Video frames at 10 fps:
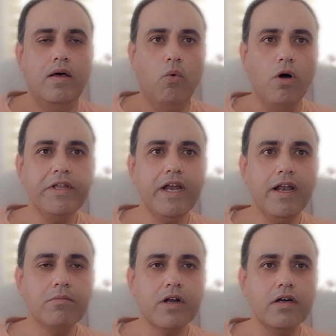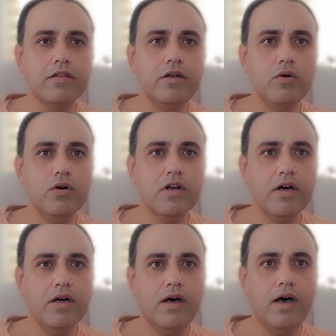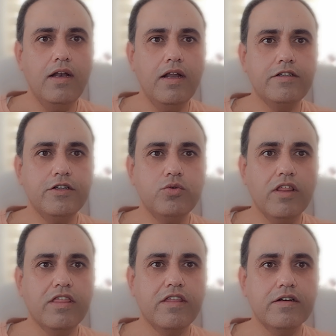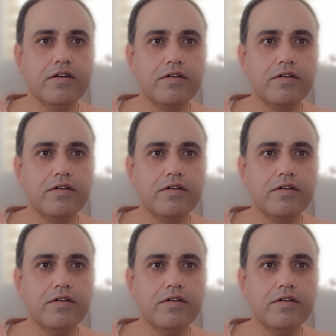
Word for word: ومن الأمراض الأخرى التي تؤثر